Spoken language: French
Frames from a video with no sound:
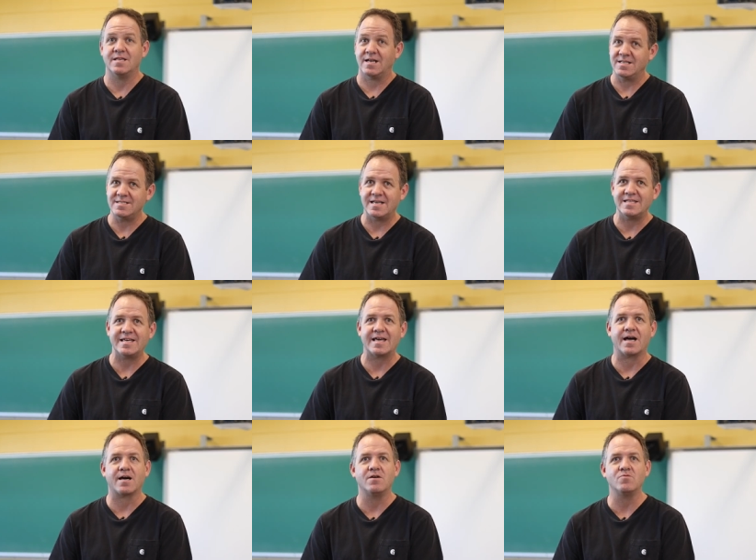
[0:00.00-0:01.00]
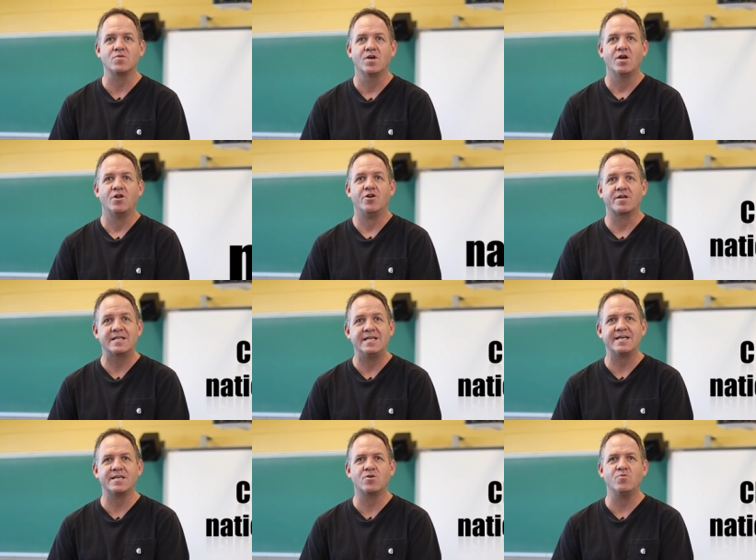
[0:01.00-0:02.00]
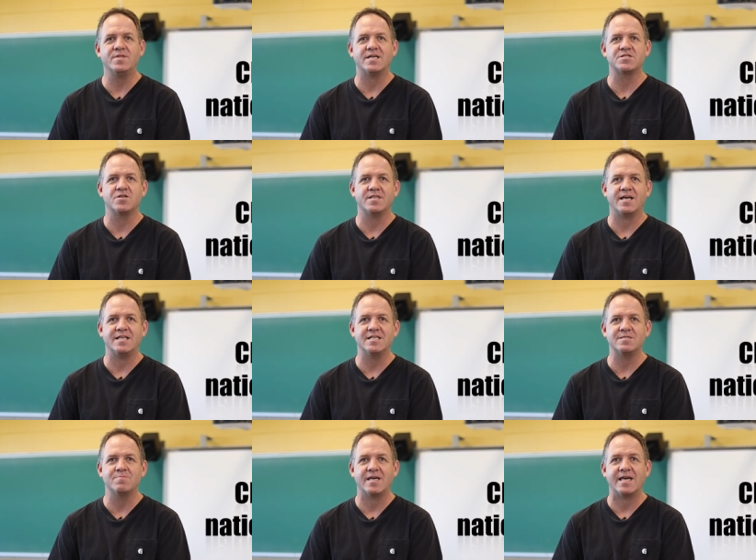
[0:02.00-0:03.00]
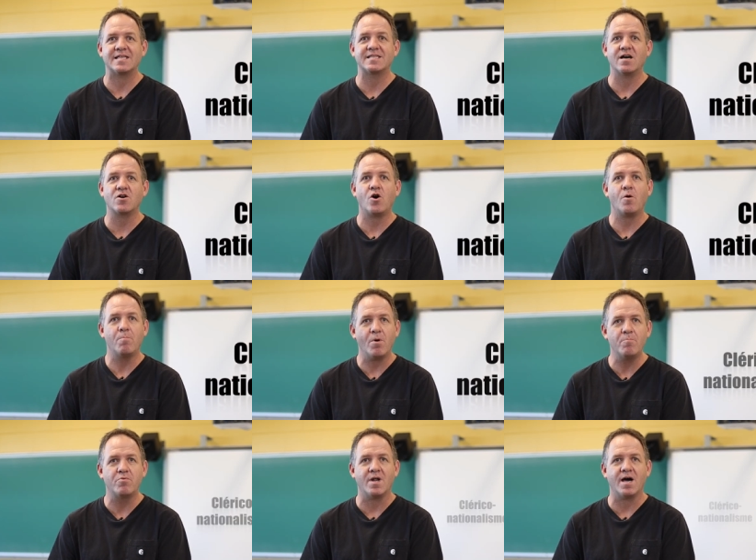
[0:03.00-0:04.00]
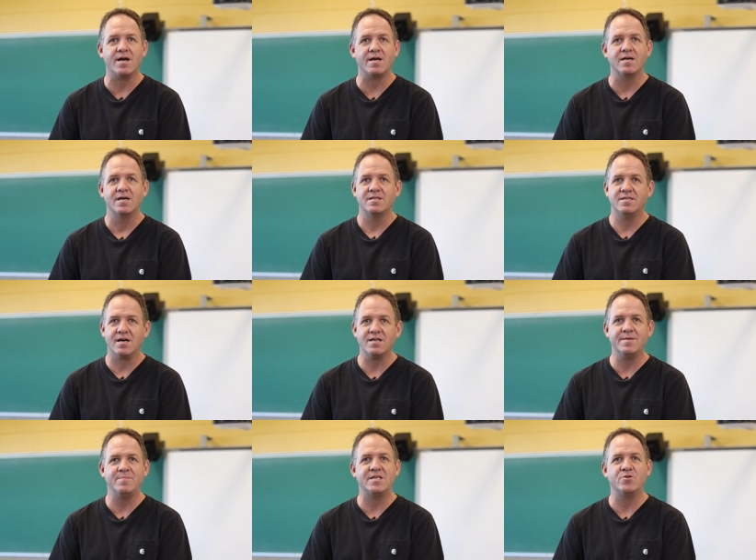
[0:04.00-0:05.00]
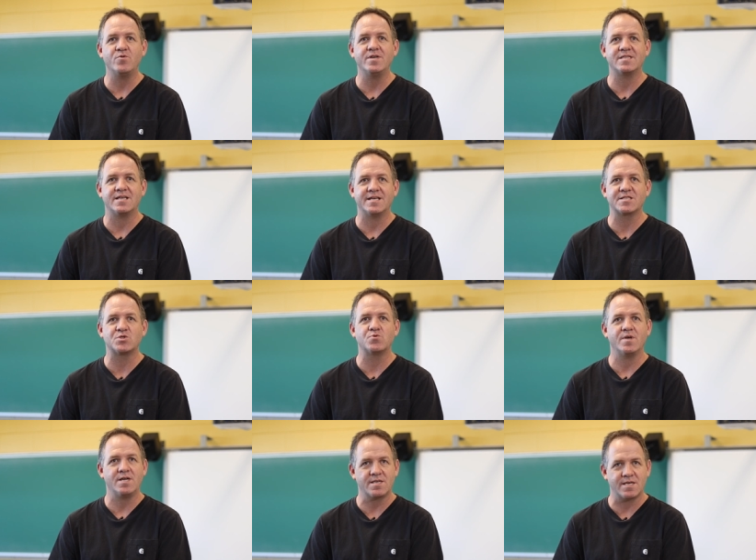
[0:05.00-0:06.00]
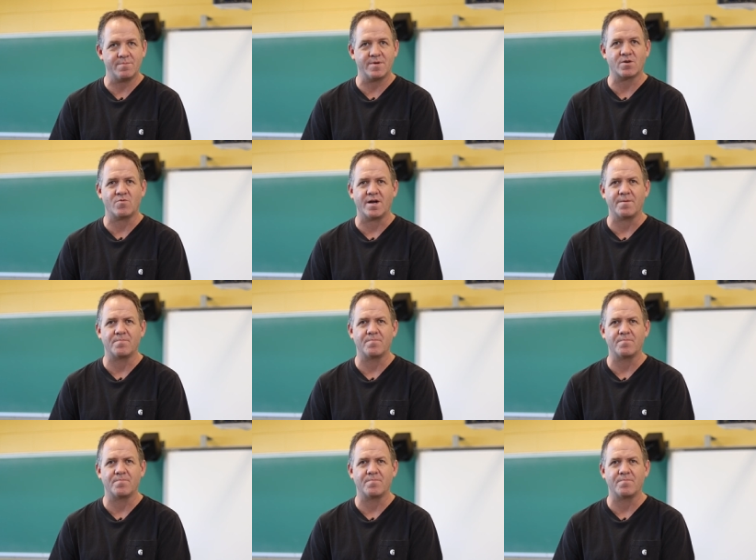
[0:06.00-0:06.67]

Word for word: Dans les années 40, le clérico-nationalisme est encore populaire dans les milieux intellectuels québécois.